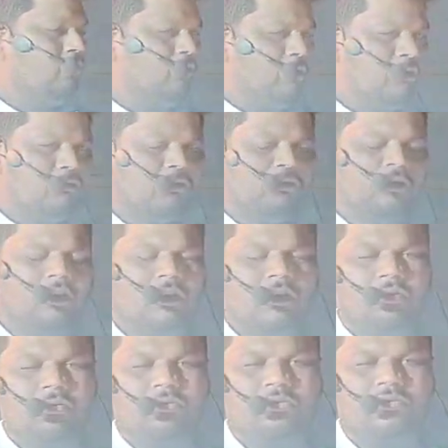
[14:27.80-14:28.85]
దేవుడి
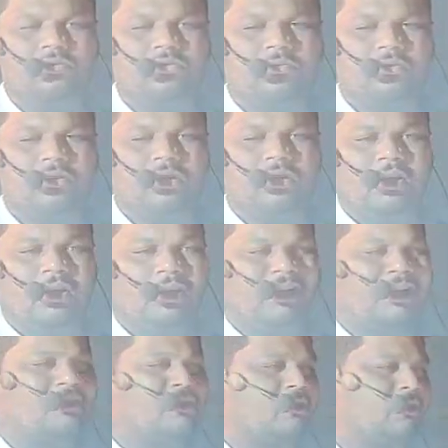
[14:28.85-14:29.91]
దగ్గరకు వచ్చింది ఏ
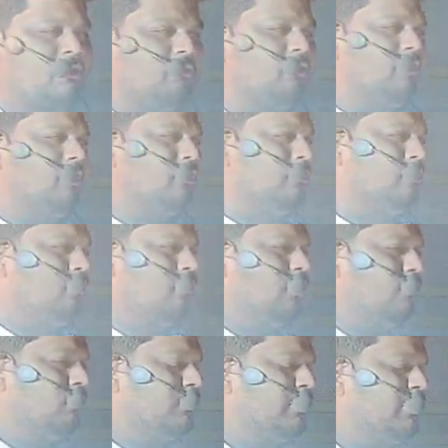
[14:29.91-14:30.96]
కష్టము
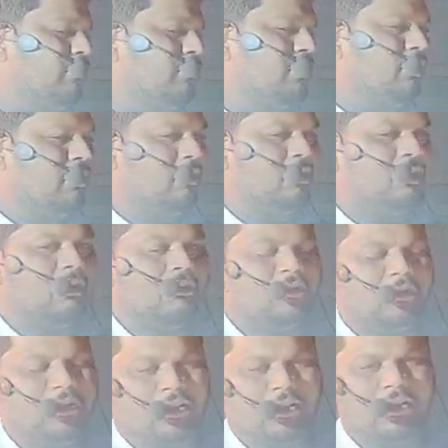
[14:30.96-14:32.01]
లేకుండా ఉంటామని కదా
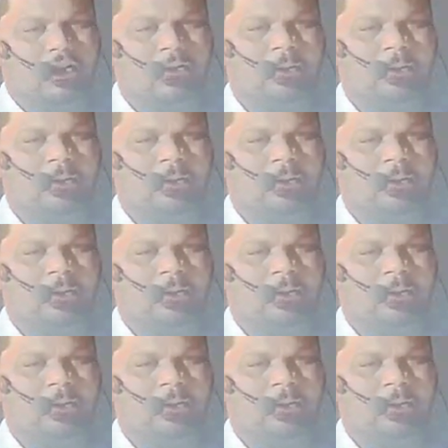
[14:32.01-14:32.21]
అంటే